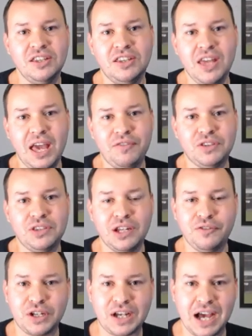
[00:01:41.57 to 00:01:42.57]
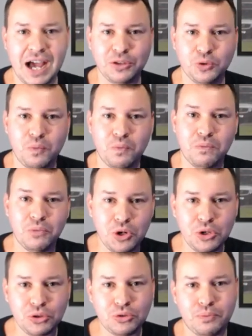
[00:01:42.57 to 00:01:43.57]
deve ter ficado
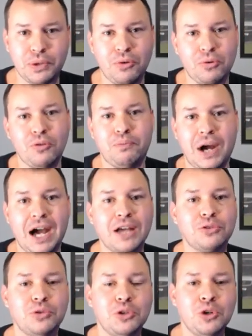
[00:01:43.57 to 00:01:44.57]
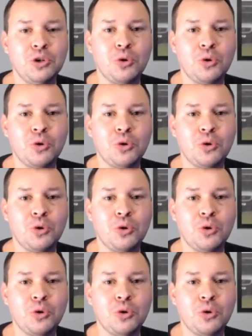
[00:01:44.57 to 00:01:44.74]
muito preocupado